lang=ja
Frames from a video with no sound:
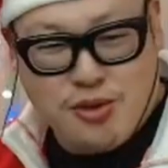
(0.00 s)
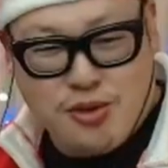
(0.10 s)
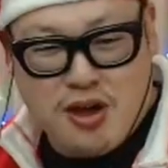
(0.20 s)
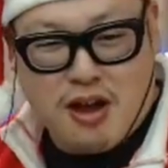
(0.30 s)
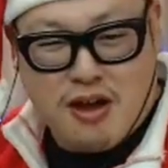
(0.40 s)
と
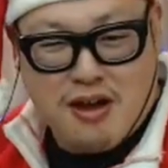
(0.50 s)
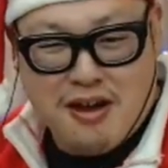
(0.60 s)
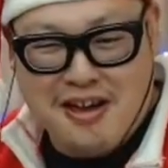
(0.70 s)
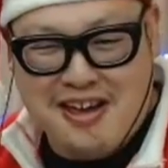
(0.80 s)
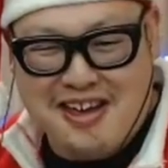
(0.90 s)
ない。
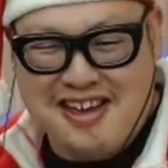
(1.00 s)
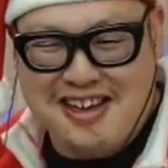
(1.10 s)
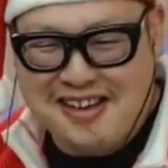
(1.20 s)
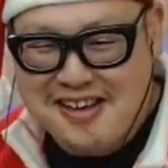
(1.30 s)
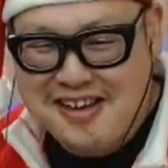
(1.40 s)

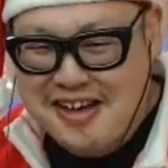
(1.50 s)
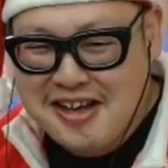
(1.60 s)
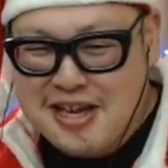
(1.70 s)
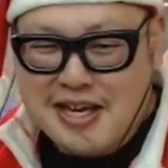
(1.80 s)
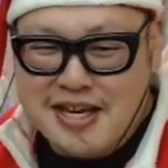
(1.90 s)

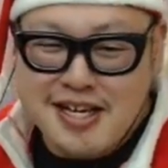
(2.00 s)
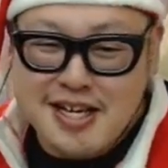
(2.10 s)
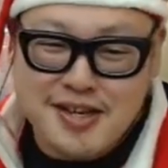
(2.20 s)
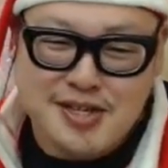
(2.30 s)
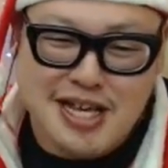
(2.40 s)
いや、焼
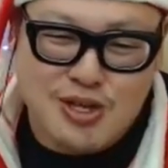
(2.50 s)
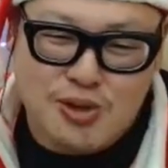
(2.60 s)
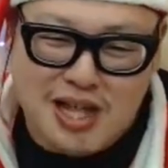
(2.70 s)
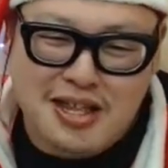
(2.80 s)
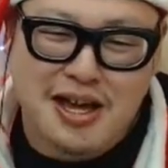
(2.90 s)
肉
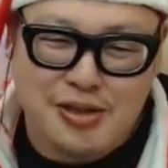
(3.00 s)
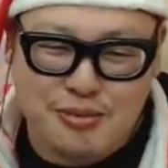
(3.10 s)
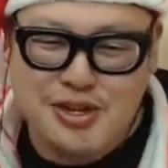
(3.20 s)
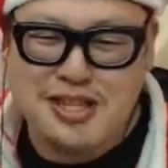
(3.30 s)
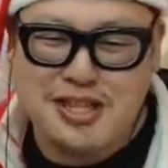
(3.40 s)
誘ったんだけど
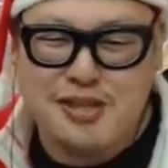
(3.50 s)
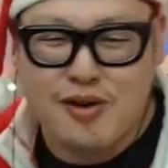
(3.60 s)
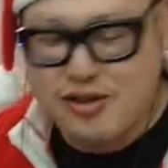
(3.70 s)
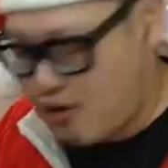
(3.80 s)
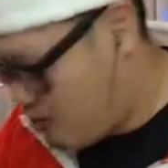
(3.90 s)
無理って言わ
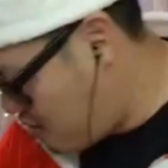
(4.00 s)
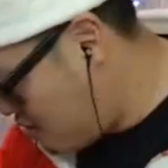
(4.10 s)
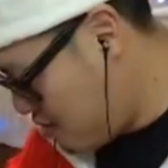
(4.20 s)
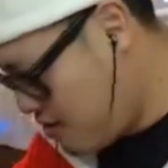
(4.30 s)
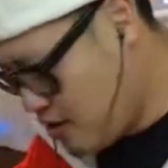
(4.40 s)
れたから、
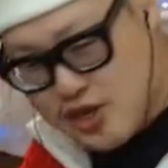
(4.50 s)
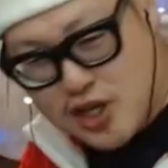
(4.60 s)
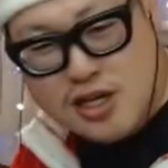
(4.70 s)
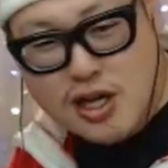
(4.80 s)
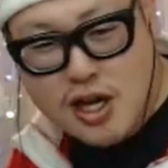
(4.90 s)
じゃ
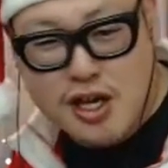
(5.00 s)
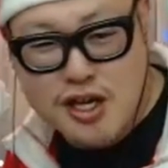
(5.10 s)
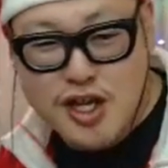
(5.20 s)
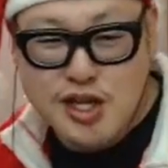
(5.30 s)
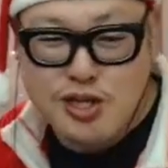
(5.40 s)
一回焼
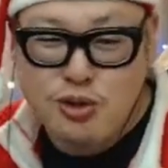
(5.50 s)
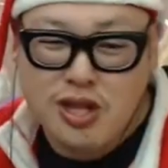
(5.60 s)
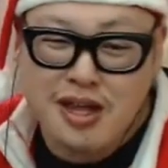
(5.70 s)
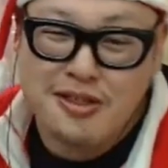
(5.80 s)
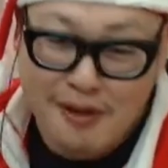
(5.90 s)
肉誘っ
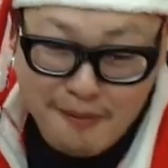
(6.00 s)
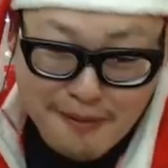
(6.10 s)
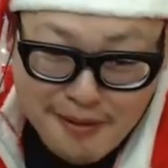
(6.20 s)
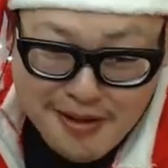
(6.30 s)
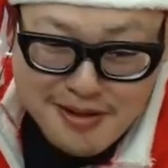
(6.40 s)
たんだよ。
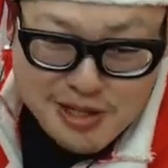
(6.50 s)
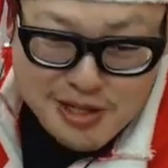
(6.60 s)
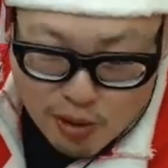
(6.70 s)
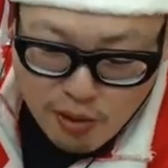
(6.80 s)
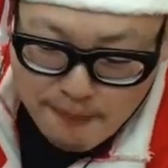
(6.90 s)

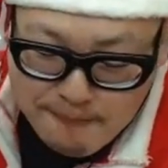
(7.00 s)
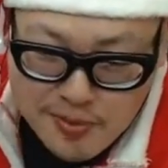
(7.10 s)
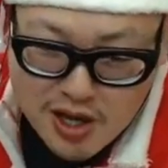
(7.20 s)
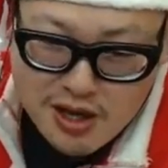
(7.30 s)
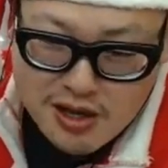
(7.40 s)
そう。だ
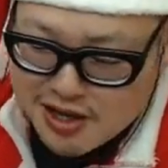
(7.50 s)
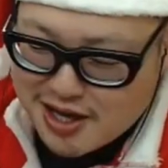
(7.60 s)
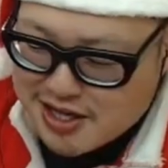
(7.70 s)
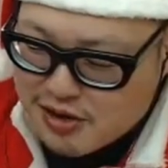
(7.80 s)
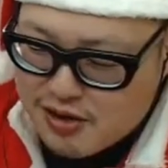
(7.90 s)
から、
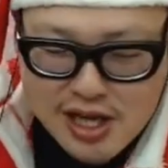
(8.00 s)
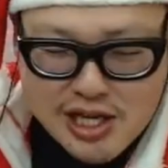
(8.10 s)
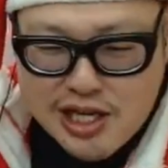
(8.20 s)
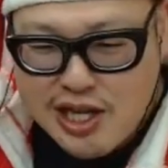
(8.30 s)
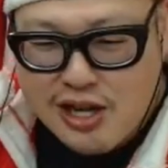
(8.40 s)
焼肉配
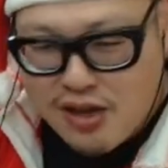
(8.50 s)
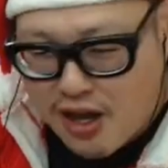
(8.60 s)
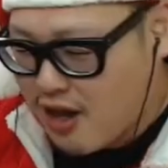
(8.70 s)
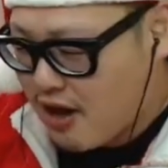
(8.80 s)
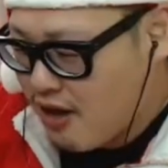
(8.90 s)
信したく
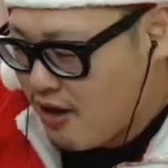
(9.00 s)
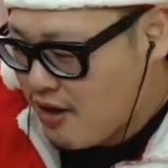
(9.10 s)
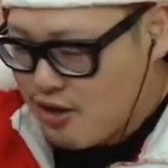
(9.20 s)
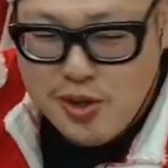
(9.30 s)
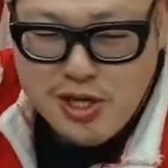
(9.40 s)
て、
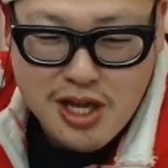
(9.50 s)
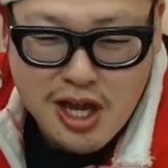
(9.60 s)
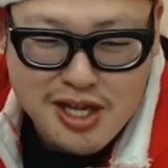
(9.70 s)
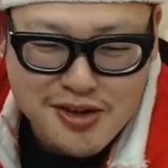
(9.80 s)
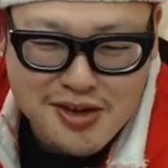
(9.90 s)
井上さん
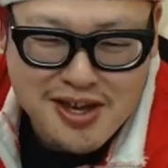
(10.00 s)
焼肉行